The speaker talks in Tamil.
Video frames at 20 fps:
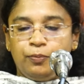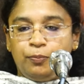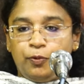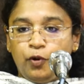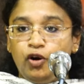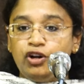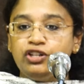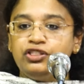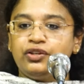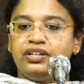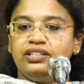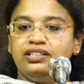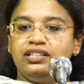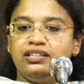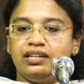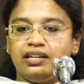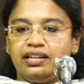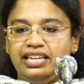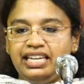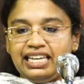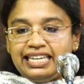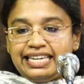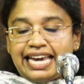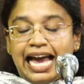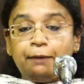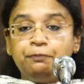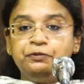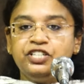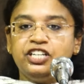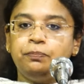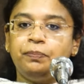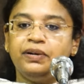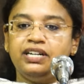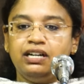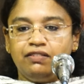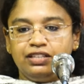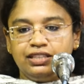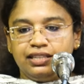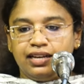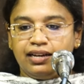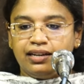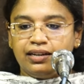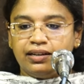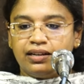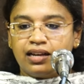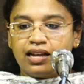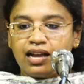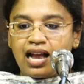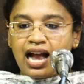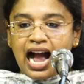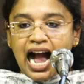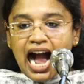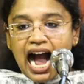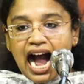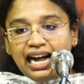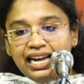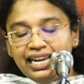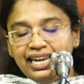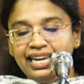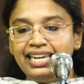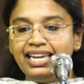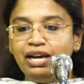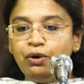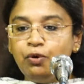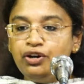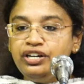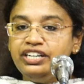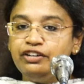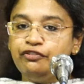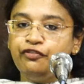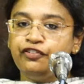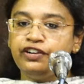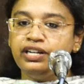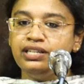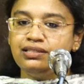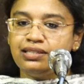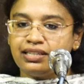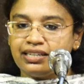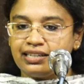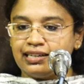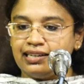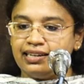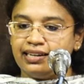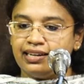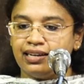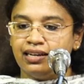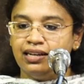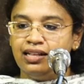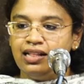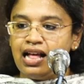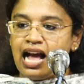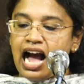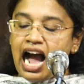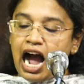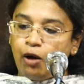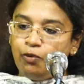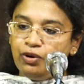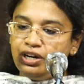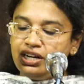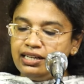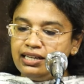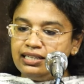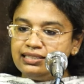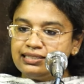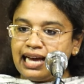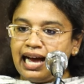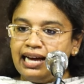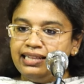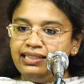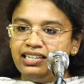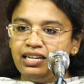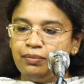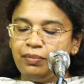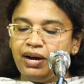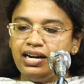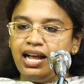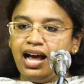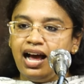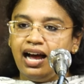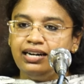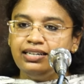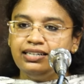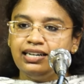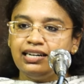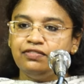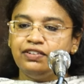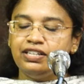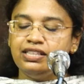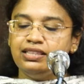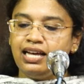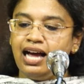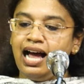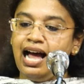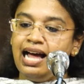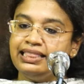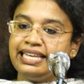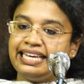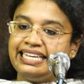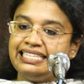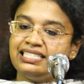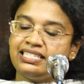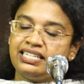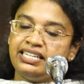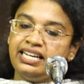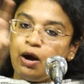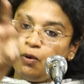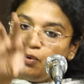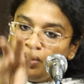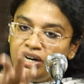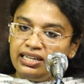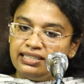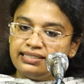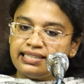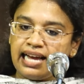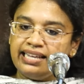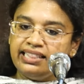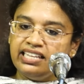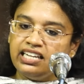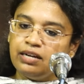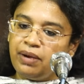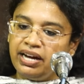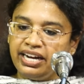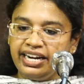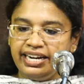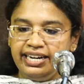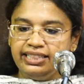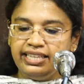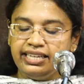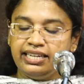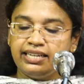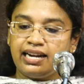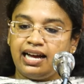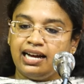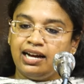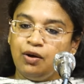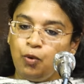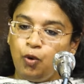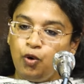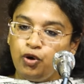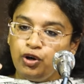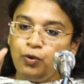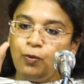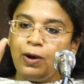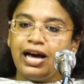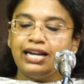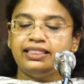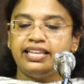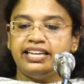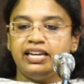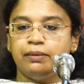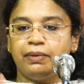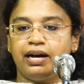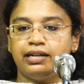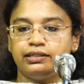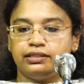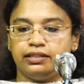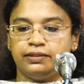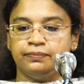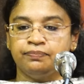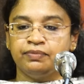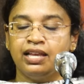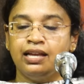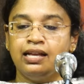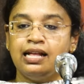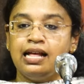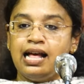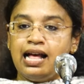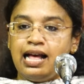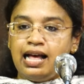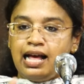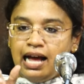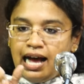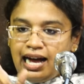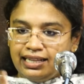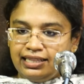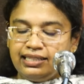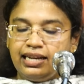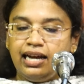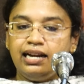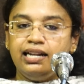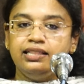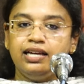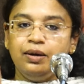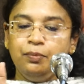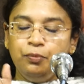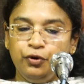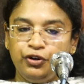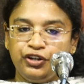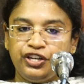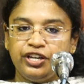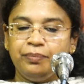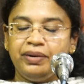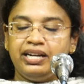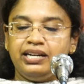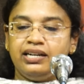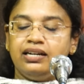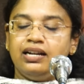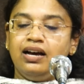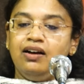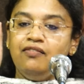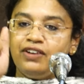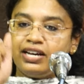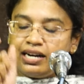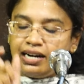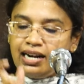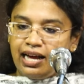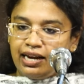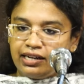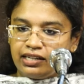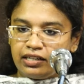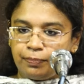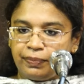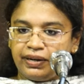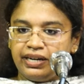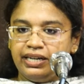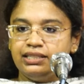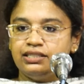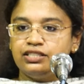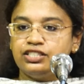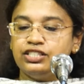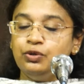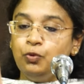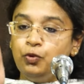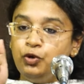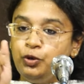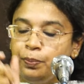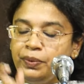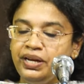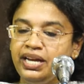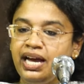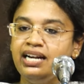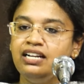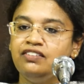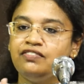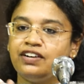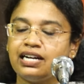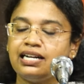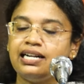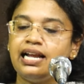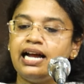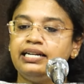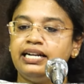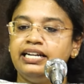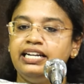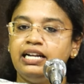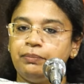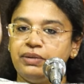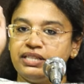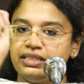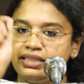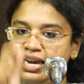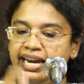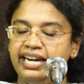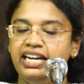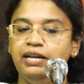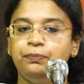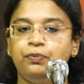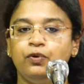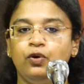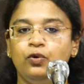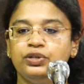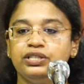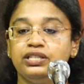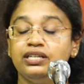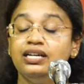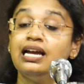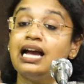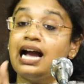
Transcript: போர் தொடர்ந்தனர் இங்கே கேப்சர் பண்ண வந்தாங்க அங்கேயும் ஒரு டிஃப்ரென்ஸ் இருக்கு இல்லையா அவங்களுக்கு சாதகமான ஆட்கள் வந்தால் அந்த ஹிஸ்ட்ரி அவங்களுக்கு சாதகமாக எழுதிக்கிறாங்க ஒரு வார்த்தையை மாற்றி அதனால தான் முக்கியம் என்னென்னா வரலாற்றை படித்து உண்மையான வரலாற்றை நம்ம தேடி போகுது